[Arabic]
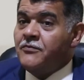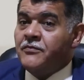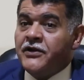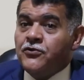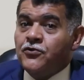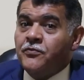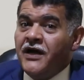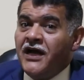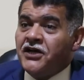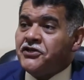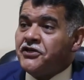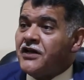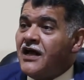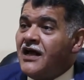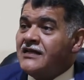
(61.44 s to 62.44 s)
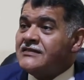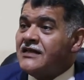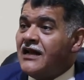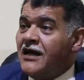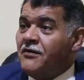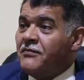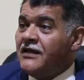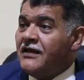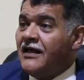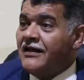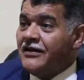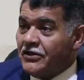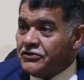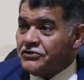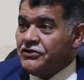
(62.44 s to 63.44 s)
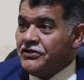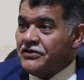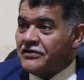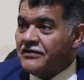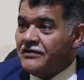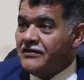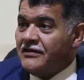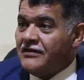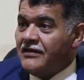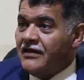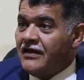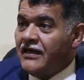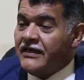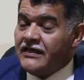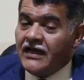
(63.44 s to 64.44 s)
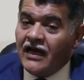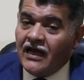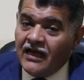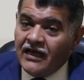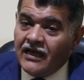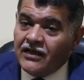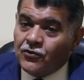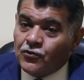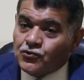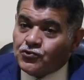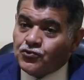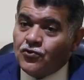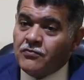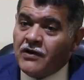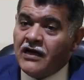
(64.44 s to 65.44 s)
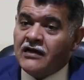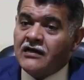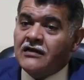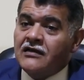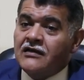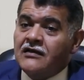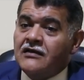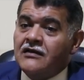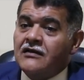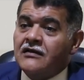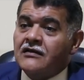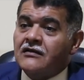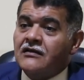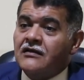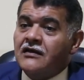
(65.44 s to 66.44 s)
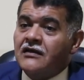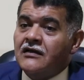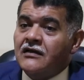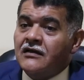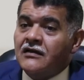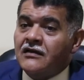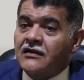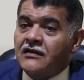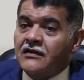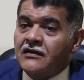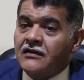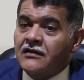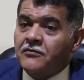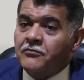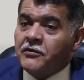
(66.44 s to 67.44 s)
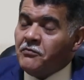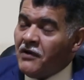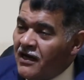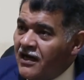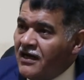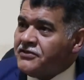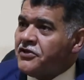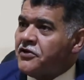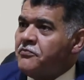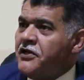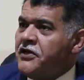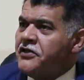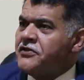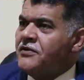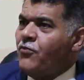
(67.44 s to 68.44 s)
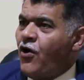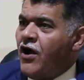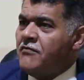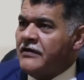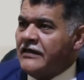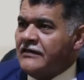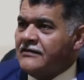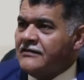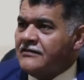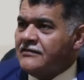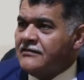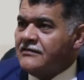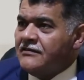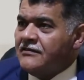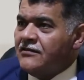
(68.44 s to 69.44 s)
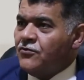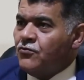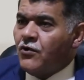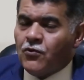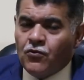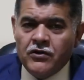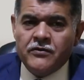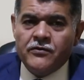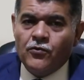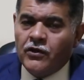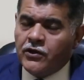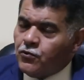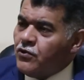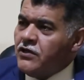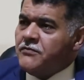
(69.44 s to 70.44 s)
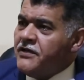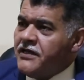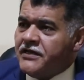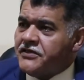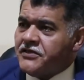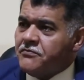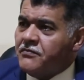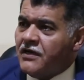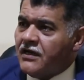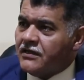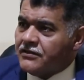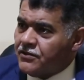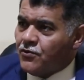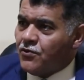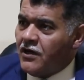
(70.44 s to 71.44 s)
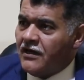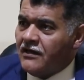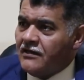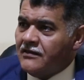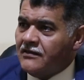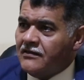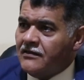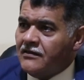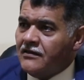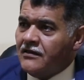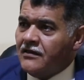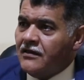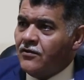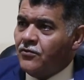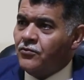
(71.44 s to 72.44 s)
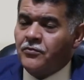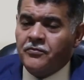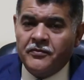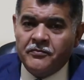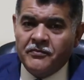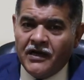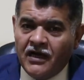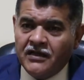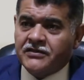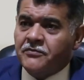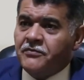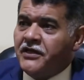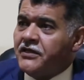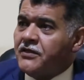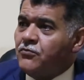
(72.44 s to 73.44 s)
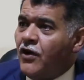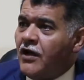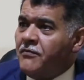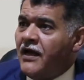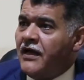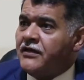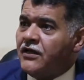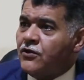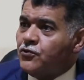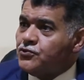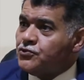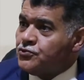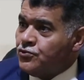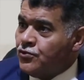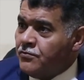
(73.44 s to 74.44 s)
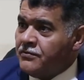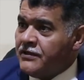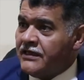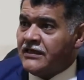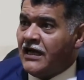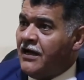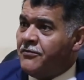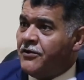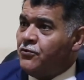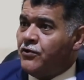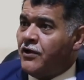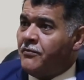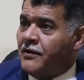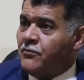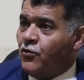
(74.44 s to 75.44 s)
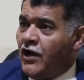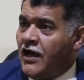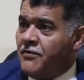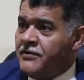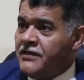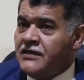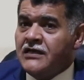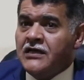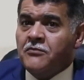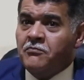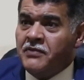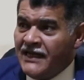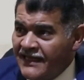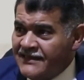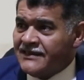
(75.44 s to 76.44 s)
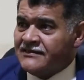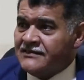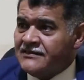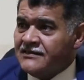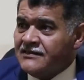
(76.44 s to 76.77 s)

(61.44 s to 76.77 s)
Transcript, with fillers: لمن يباشر هذا العمل الخطير هي الخصومه آه، من مخاطر مهنه المحاماه وكل ولكل مهنه مخاطرها ومن مخاطر مهنه المحاماه ان الخصوم يتعاملون مع المحامي بلدد